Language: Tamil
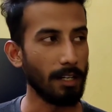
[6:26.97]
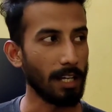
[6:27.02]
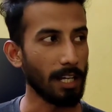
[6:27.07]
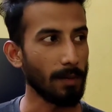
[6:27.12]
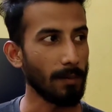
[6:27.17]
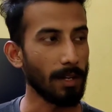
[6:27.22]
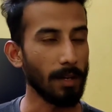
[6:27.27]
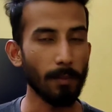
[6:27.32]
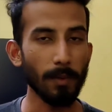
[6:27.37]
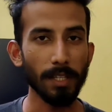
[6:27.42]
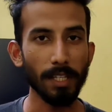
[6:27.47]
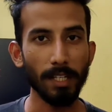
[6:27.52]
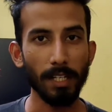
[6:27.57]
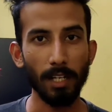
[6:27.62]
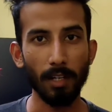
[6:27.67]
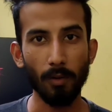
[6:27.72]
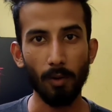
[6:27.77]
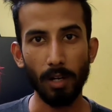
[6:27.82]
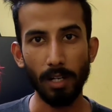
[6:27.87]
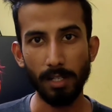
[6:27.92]
நார்மலாக
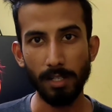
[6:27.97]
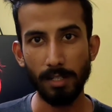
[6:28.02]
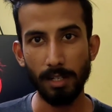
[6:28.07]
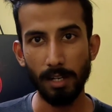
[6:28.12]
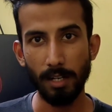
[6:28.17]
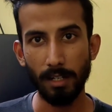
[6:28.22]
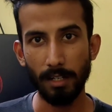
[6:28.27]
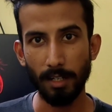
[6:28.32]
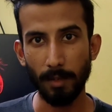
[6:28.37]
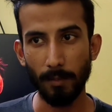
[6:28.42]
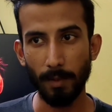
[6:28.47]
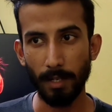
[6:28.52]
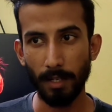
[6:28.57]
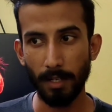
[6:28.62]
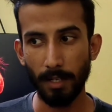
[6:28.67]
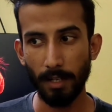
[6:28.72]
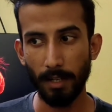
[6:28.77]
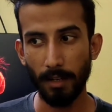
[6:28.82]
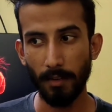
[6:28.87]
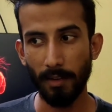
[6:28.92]
பார்த்திங்கன்னா கொலஸ்ட்ரால் இருக்க மாதிரி
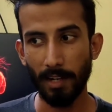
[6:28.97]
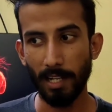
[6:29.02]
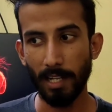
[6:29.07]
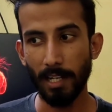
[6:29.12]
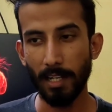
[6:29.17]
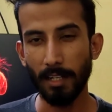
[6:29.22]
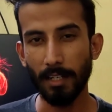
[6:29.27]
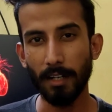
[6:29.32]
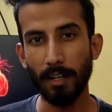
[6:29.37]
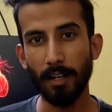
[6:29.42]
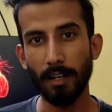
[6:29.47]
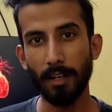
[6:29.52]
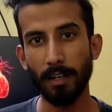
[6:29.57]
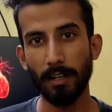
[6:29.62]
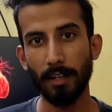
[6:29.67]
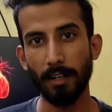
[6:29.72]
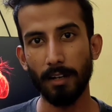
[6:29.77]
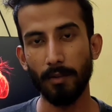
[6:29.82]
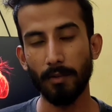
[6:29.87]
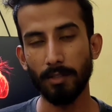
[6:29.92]
வெளியில் இருக்க
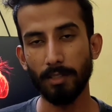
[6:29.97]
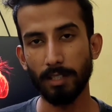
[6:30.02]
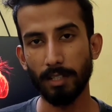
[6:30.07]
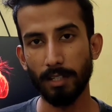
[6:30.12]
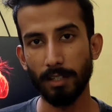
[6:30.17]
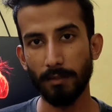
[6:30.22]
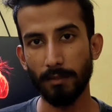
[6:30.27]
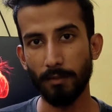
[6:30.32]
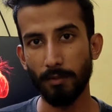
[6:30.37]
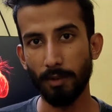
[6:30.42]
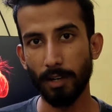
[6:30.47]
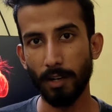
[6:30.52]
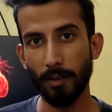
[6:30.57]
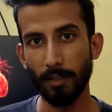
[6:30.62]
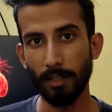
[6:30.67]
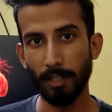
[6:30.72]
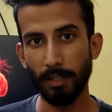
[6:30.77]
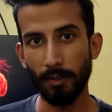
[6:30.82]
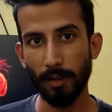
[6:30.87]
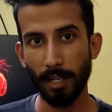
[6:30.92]
அவுட் சைட் ஃபுட்டை
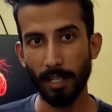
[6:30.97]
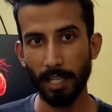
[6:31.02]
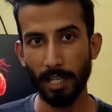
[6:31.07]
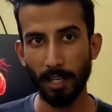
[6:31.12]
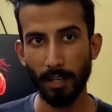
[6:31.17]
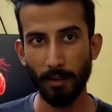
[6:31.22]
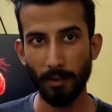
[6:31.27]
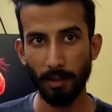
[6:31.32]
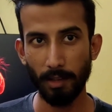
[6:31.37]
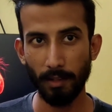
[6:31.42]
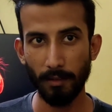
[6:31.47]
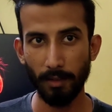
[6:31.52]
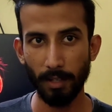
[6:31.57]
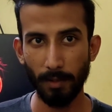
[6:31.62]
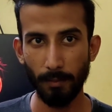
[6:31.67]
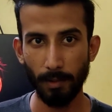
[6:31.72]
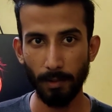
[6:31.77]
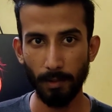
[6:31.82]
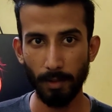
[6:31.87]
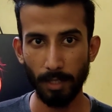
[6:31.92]
வந்து வாங்கி வந்து
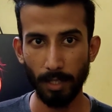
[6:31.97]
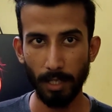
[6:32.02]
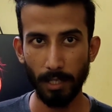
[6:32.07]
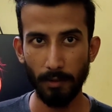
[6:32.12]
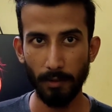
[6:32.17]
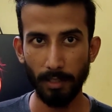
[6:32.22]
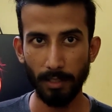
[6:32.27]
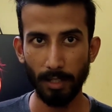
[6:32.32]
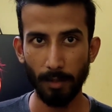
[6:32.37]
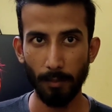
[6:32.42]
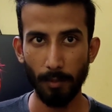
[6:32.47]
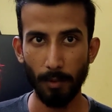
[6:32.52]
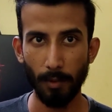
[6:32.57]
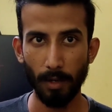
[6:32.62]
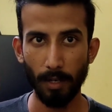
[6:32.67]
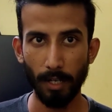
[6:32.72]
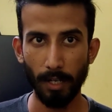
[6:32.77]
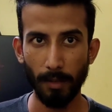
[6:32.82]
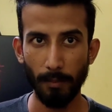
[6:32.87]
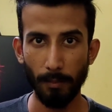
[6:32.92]
விரும்பி வந்து அதுவே
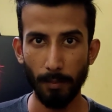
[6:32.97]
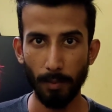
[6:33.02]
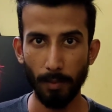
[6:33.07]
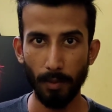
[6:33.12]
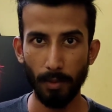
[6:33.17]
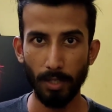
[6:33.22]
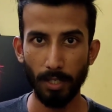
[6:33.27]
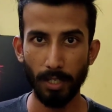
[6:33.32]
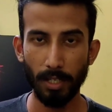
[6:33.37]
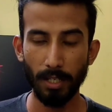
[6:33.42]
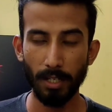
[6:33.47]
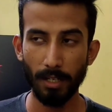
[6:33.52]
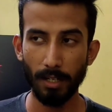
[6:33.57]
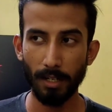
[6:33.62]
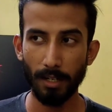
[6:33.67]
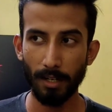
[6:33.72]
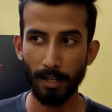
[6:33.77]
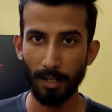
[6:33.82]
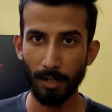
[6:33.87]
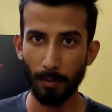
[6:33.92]
சாப்பிடுவாங்க இப்போதைக்கு இருக்க
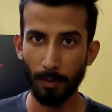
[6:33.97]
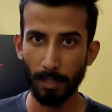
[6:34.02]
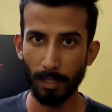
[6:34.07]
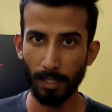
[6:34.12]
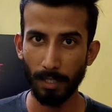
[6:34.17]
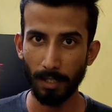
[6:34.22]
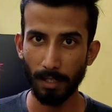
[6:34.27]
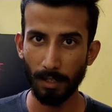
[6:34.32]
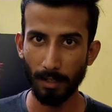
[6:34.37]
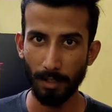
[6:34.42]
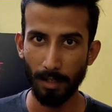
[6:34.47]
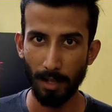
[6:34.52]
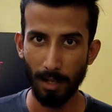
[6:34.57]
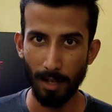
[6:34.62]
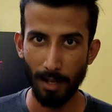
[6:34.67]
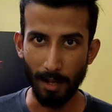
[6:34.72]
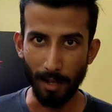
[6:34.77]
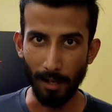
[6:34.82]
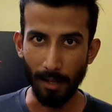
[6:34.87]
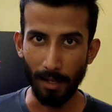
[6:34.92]
ட்ரெண்டு பார்த்திங்கன்னா
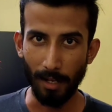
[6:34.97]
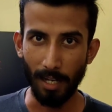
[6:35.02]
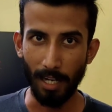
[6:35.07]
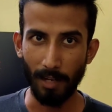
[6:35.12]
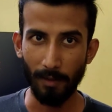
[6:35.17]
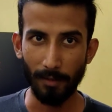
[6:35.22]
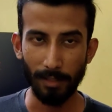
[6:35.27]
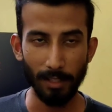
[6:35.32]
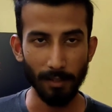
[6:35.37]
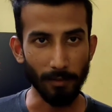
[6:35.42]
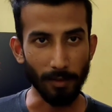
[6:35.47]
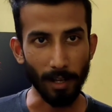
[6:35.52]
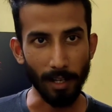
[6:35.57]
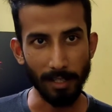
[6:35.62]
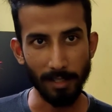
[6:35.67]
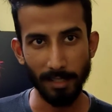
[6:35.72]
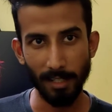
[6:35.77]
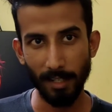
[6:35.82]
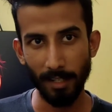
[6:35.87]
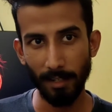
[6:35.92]
எல்லாம் வந்து
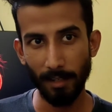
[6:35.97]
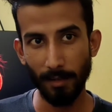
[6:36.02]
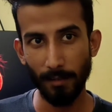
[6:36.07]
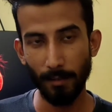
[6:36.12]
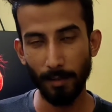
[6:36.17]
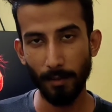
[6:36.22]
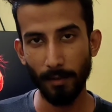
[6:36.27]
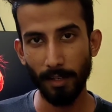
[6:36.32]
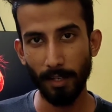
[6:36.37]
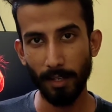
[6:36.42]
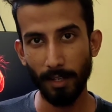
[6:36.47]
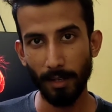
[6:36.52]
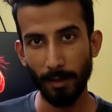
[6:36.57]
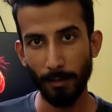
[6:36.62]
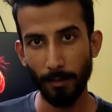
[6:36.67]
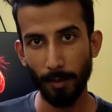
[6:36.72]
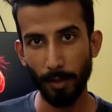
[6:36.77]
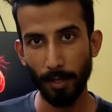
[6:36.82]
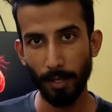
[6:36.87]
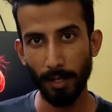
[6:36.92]
ஃபாஸ்ட்டாக மூவிங்காக
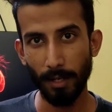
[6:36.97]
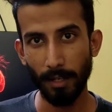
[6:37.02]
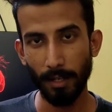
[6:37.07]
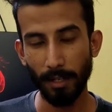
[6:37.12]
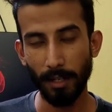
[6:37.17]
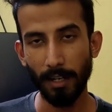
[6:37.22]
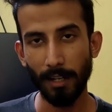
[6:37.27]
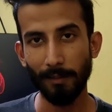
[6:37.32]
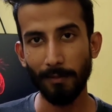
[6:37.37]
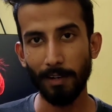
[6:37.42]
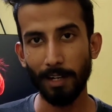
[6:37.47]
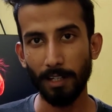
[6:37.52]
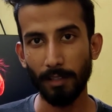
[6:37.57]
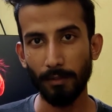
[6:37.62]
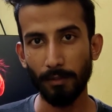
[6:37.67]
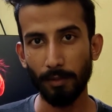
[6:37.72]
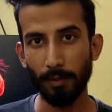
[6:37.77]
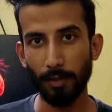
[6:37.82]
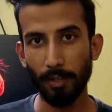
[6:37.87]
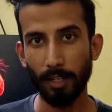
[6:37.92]
போயிட்டுருக்கனால
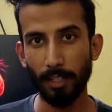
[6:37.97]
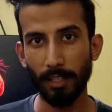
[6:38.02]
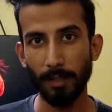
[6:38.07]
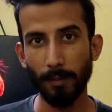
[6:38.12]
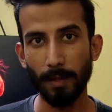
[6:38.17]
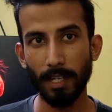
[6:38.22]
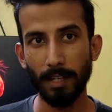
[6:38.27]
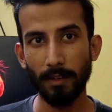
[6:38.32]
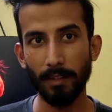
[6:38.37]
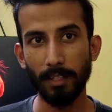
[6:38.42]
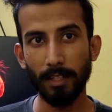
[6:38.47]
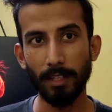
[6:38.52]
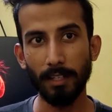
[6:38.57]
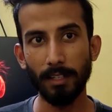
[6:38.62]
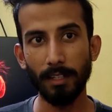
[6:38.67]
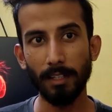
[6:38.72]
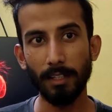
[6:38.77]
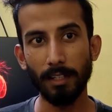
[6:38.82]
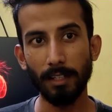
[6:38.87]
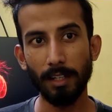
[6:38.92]
ஃபாஸ்ட் ஃபுட்டு அந்த மாதிரி வந்து
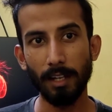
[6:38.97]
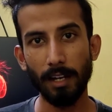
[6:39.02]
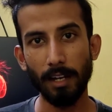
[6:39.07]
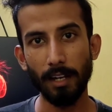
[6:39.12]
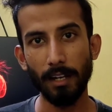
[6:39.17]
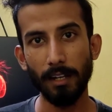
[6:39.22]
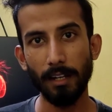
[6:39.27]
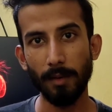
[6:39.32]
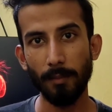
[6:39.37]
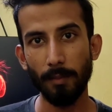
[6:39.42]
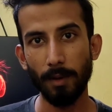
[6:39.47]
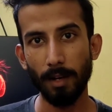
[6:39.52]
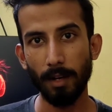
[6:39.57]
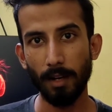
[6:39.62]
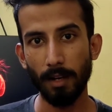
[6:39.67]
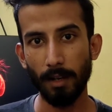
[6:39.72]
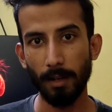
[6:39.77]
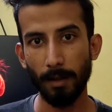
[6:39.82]
எடுத்துக்கிறதுனால நம்ம